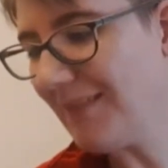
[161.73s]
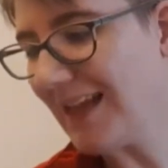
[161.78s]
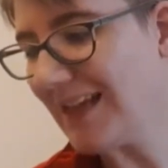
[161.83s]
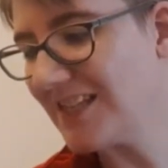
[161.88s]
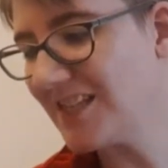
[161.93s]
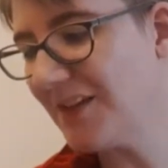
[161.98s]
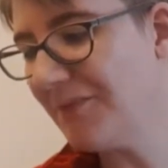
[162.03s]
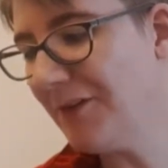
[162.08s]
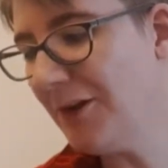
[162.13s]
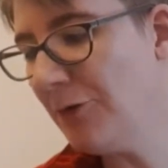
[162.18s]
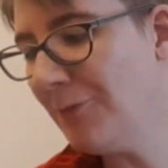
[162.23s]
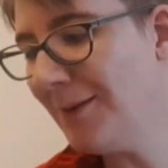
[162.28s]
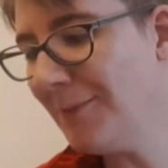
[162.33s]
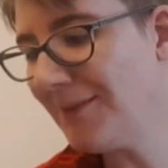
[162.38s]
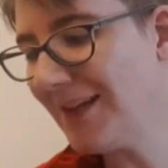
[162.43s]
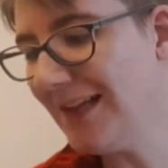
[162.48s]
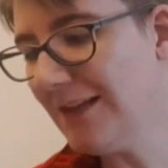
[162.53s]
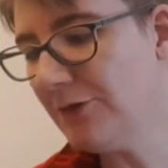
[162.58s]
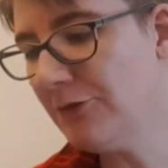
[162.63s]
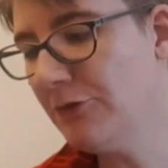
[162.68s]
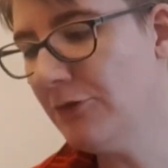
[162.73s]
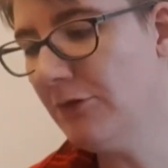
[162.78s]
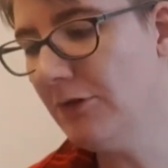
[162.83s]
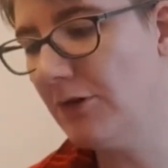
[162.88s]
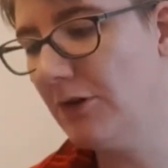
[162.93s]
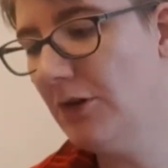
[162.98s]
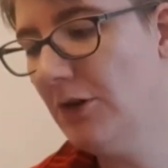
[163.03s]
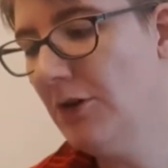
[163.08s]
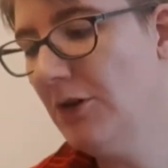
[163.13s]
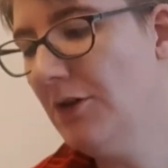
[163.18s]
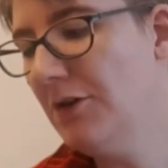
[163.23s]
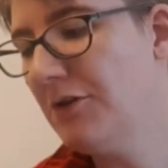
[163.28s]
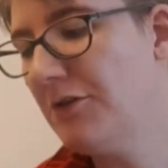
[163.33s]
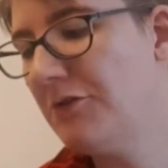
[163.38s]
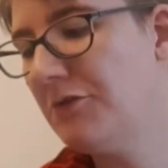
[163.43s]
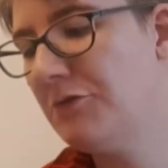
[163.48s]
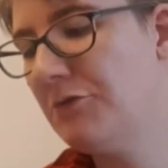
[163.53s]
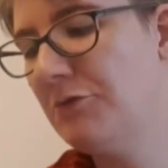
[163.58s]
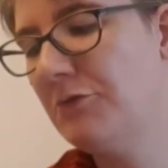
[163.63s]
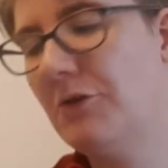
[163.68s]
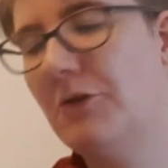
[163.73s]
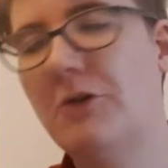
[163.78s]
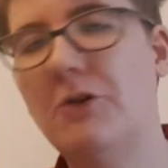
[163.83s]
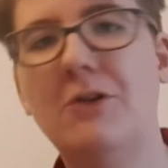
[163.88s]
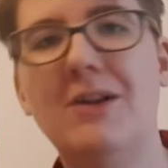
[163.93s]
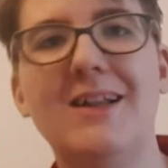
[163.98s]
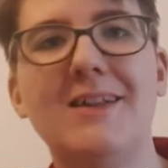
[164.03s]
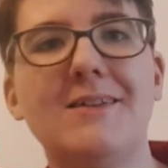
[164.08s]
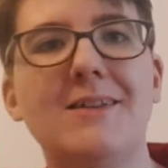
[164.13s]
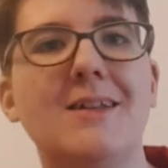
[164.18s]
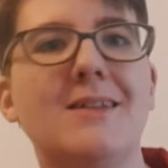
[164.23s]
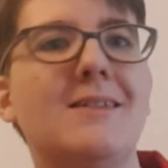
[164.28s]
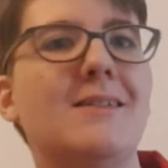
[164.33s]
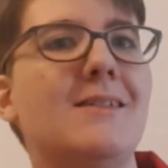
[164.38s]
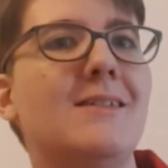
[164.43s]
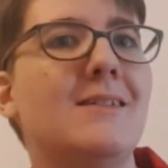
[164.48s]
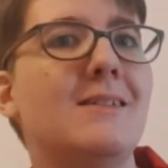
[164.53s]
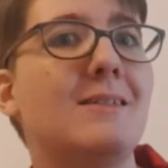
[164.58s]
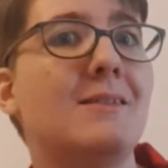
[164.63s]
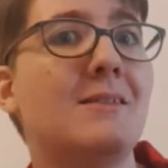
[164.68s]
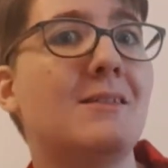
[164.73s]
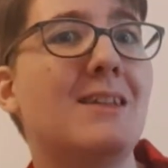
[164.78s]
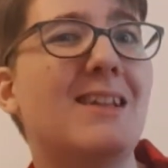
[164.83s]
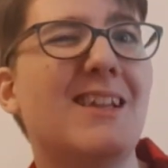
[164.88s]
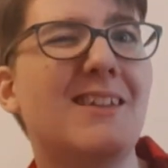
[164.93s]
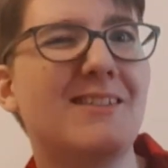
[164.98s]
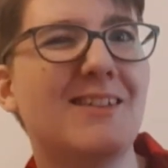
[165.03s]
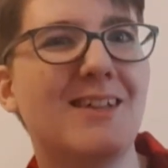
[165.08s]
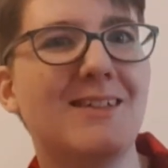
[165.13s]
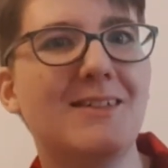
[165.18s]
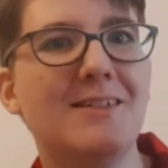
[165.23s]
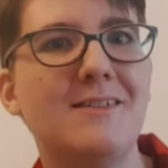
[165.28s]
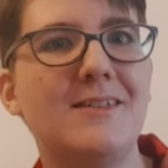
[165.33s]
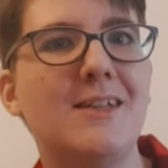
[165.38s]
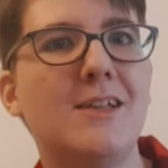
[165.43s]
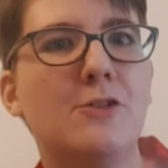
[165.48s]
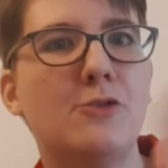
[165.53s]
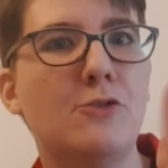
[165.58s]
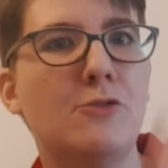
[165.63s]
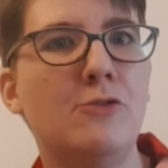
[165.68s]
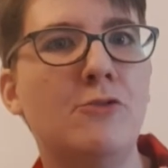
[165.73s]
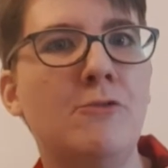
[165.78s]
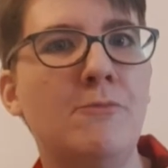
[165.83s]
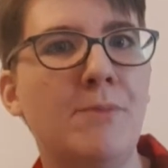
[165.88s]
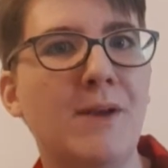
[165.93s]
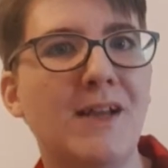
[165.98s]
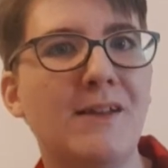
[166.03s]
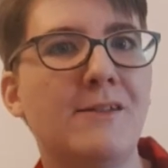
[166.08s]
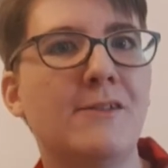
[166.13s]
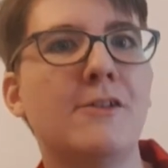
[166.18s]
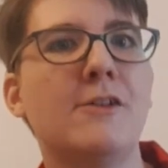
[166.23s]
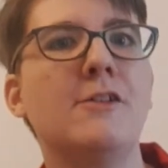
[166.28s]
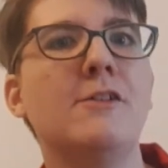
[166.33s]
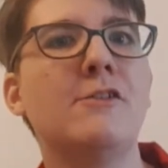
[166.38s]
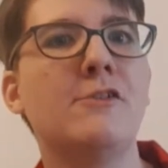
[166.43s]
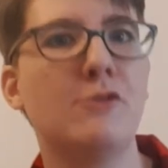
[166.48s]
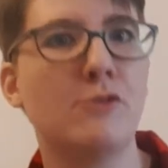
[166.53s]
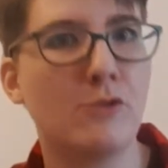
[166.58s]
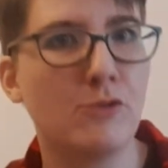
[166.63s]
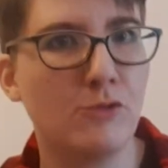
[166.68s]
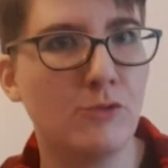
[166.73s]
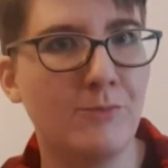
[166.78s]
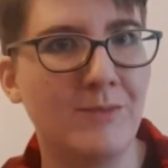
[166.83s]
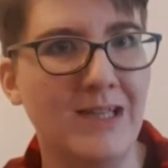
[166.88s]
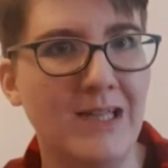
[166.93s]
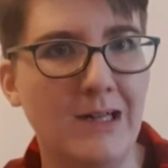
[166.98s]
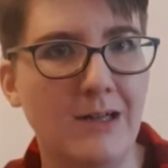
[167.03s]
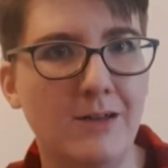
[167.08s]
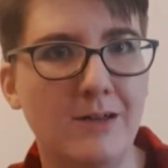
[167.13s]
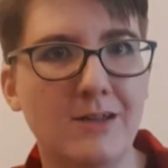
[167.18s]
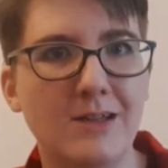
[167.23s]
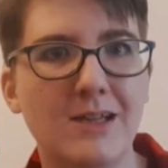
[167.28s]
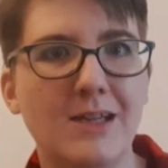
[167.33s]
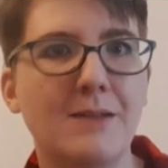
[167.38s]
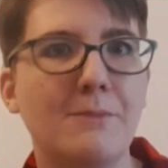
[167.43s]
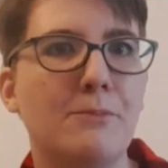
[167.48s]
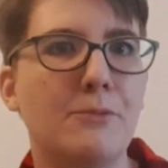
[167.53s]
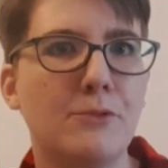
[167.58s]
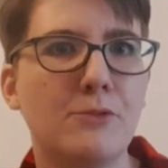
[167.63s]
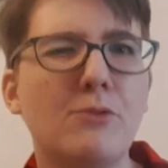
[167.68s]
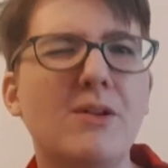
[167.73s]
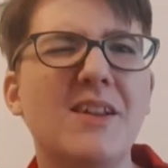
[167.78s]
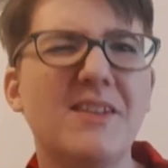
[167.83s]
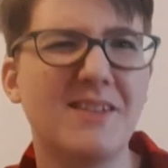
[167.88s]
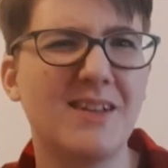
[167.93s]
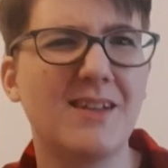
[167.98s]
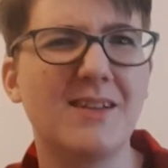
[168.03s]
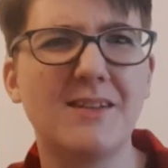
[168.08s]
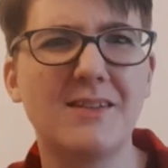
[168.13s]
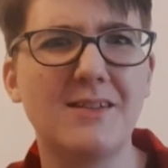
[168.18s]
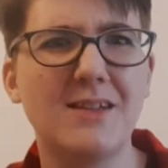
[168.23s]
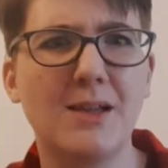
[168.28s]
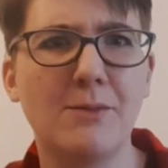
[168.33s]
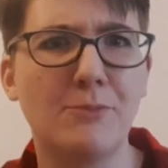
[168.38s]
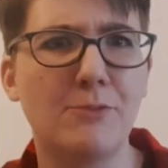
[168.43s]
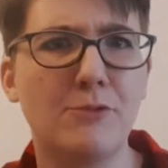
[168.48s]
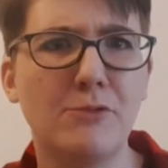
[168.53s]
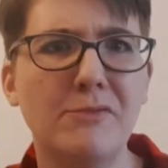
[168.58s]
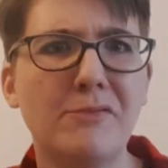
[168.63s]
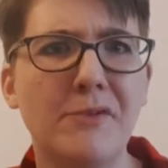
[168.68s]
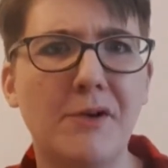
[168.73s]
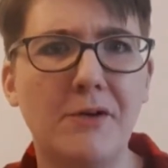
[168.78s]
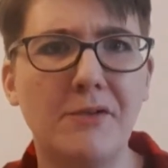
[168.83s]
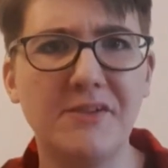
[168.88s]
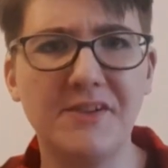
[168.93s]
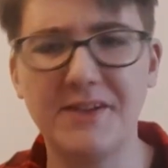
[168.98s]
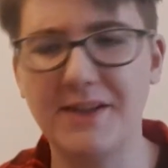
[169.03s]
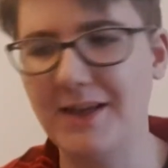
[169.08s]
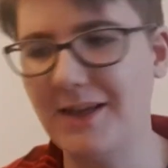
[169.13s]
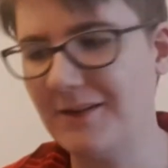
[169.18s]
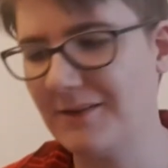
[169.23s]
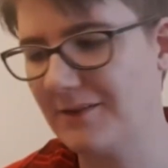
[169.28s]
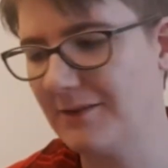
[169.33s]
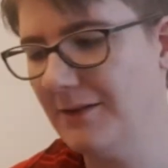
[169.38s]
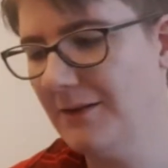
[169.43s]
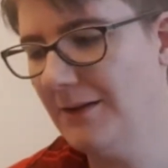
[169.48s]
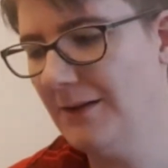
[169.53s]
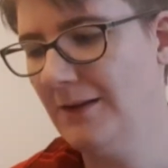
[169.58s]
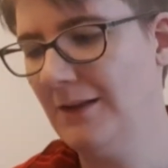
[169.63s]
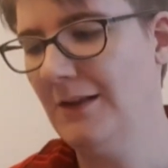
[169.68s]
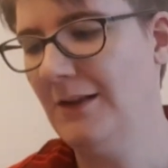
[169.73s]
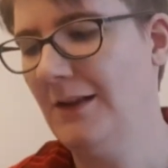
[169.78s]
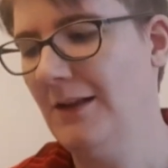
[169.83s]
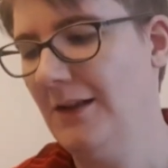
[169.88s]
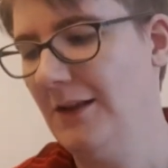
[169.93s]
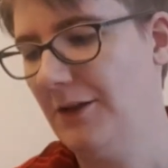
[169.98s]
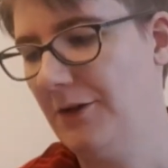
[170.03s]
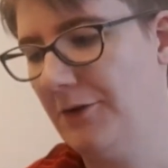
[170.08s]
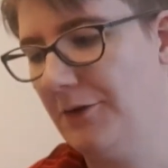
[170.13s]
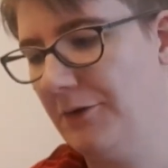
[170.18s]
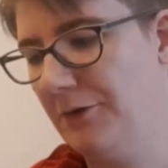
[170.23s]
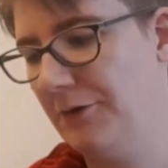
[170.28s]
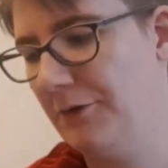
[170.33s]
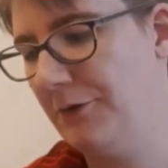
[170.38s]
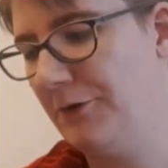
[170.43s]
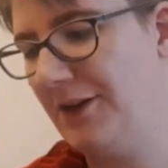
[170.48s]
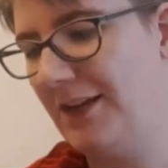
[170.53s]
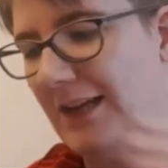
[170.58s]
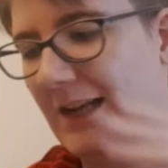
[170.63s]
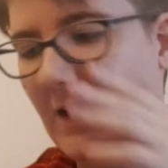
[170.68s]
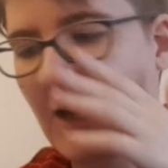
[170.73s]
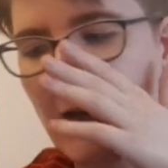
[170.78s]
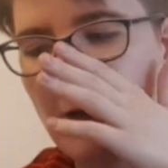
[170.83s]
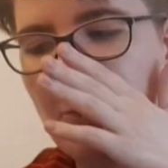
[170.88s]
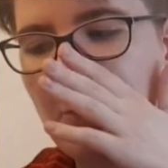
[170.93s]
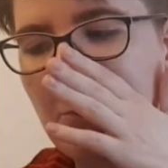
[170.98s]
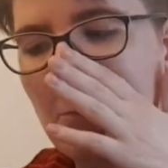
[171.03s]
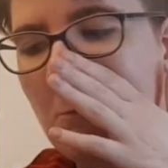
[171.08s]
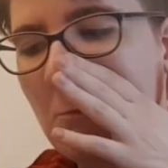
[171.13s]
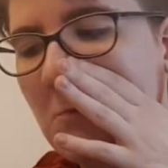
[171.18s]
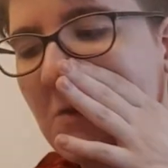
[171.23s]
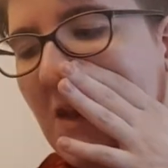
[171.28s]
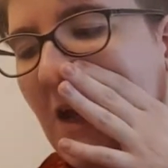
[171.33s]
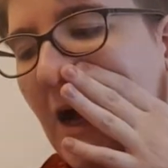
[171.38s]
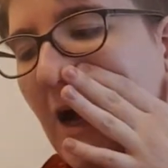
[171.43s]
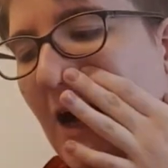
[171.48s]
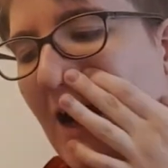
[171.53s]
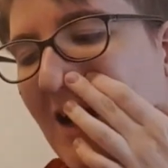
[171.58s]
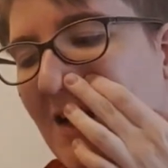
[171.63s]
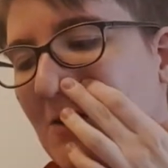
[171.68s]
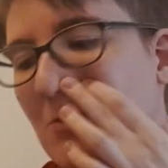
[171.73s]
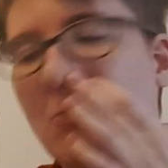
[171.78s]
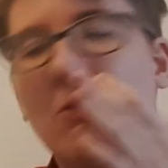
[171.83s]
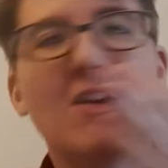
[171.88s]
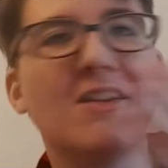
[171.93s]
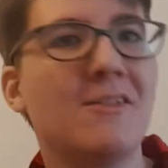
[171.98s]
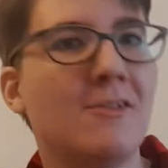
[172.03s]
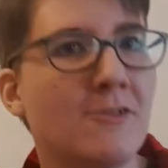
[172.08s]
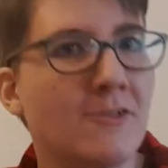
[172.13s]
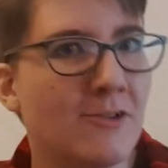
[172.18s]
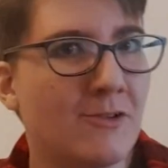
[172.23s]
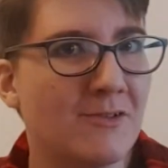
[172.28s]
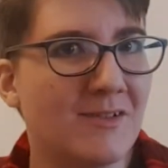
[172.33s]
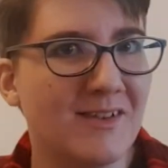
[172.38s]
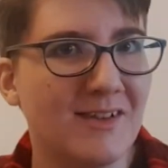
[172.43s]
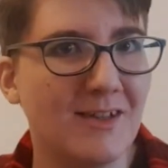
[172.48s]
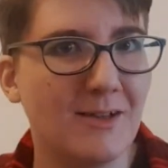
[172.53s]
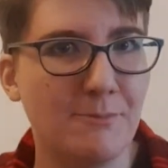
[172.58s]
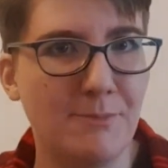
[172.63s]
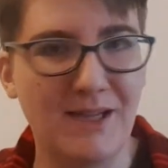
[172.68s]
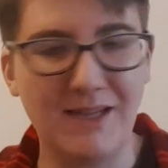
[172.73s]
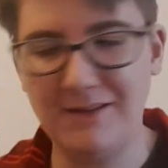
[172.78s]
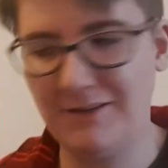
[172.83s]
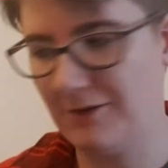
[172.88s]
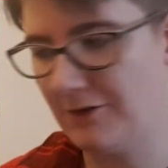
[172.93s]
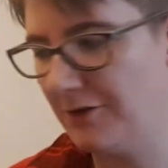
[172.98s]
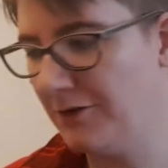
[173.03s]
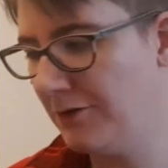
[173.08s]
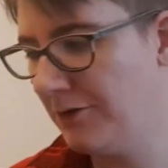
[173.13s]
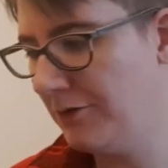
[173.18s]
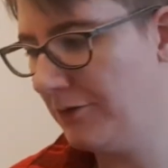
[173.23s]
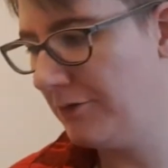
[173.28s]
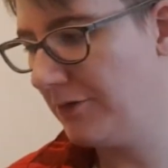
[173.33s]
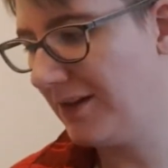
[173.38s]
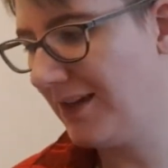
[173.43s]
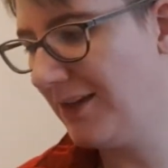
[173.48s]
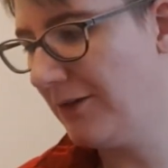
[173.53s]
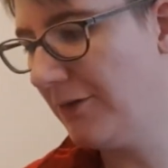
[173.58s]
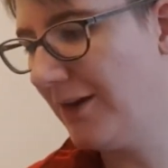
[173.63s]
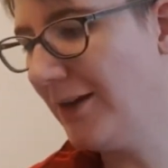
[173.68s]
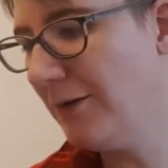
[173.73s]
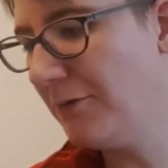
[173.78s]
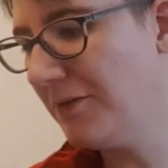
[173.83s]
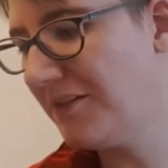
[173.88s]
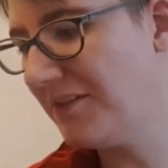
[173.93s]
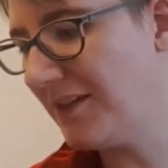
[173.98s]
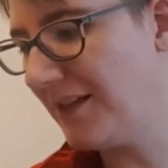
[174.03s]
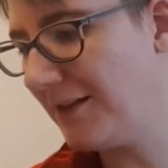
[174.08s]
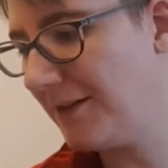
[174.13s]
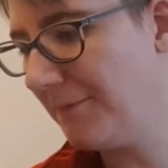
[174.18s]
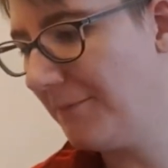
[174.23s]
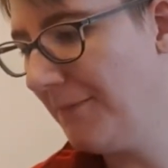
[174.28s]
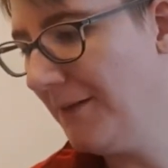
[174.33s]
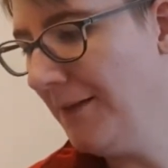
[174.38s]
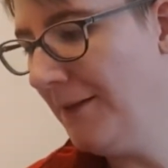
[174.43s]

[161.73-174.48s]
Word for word: J'ai fait le même calcul sur euh, la, la statistique de une personne sur 2000, qui est plutôt la statistique plutôt française. Euh, et là, on monte à 335 personnes euh, qui auraient le CED.